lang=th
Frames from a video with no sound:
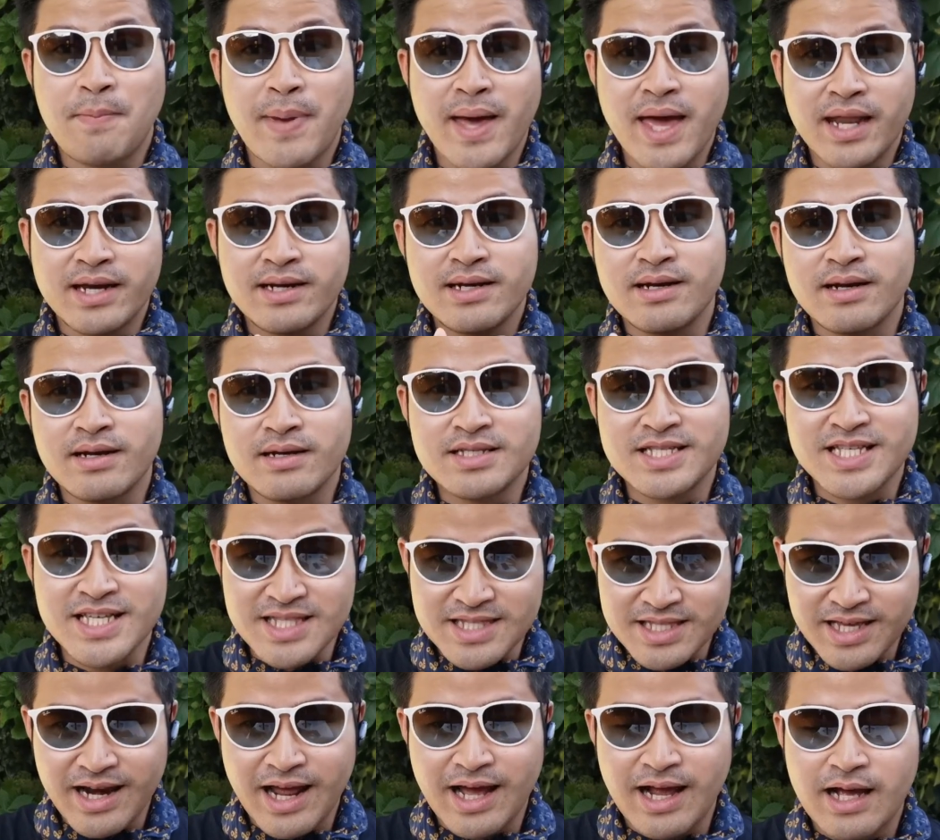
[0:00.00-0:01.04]
เป็น
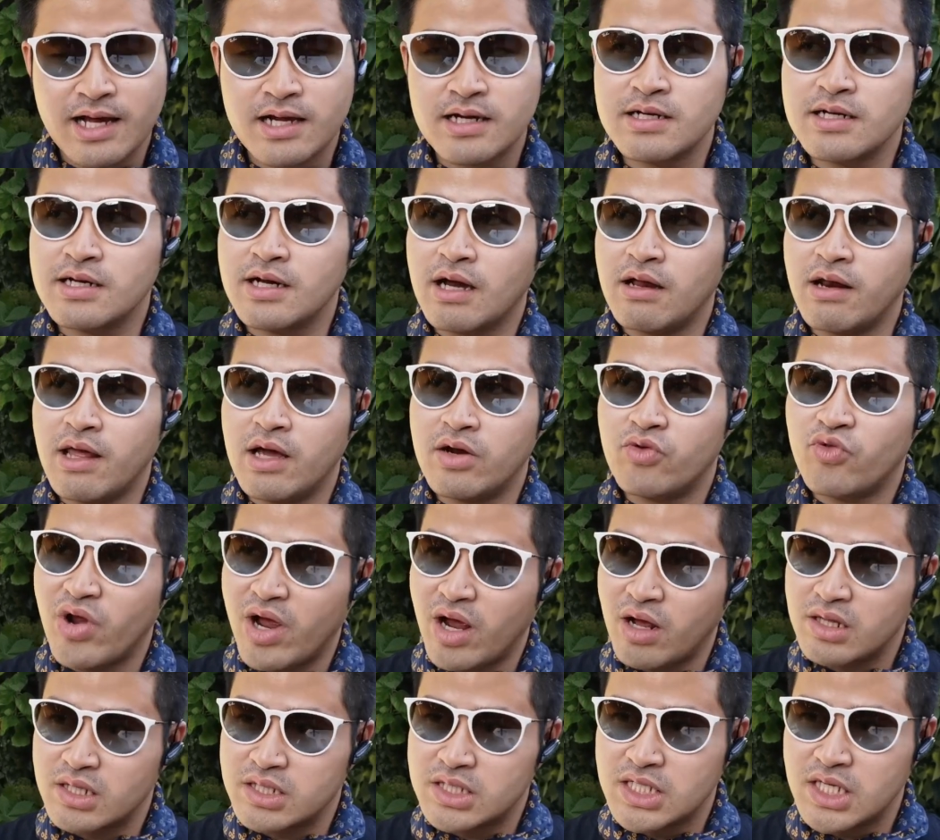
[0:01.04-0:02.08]
จินตนาคือเขาเรียก
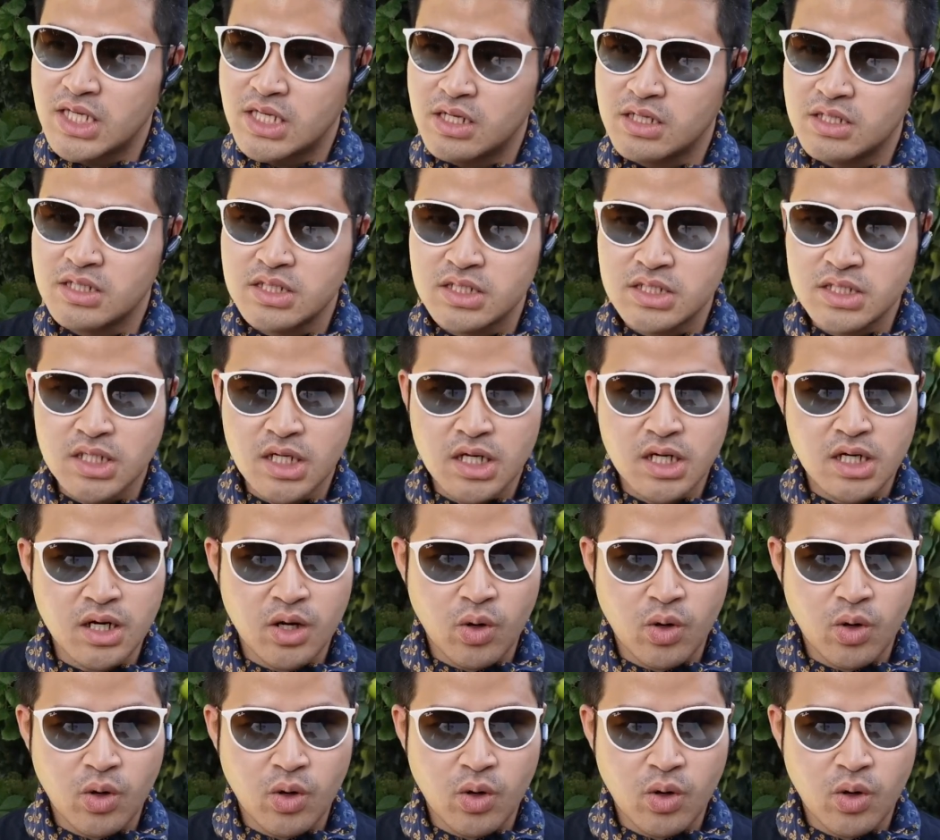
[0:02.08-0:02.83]
reality ก็คือ